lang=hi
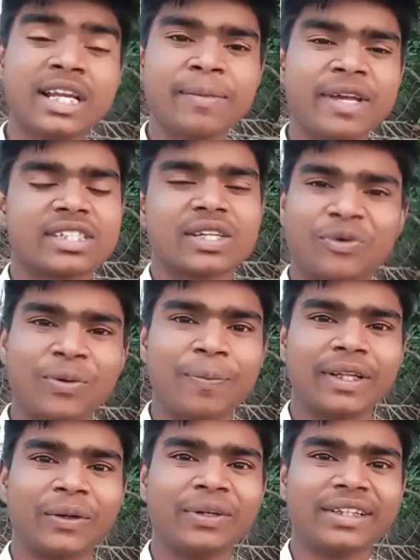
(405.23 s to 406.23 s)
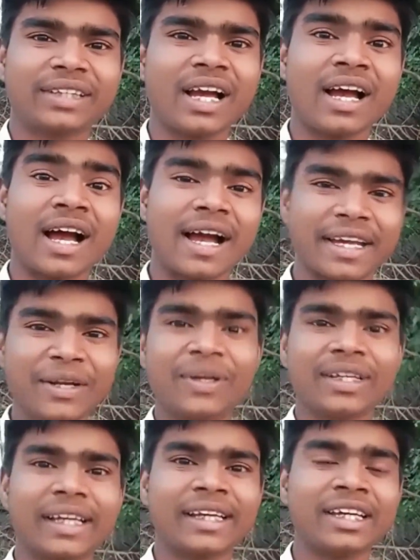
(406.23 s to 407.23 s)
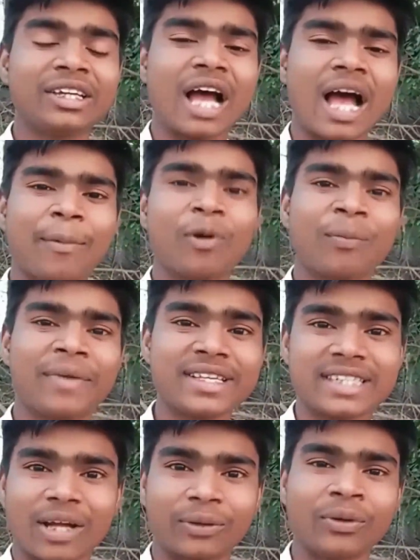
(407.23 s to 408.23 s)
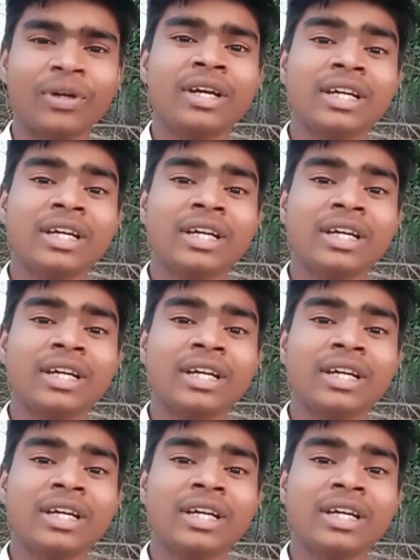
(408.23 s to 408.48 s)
दिल में सुकून पैदा हो जाता है हाँ यकीन हो जाता है कि आप लोग मेरे साथ हो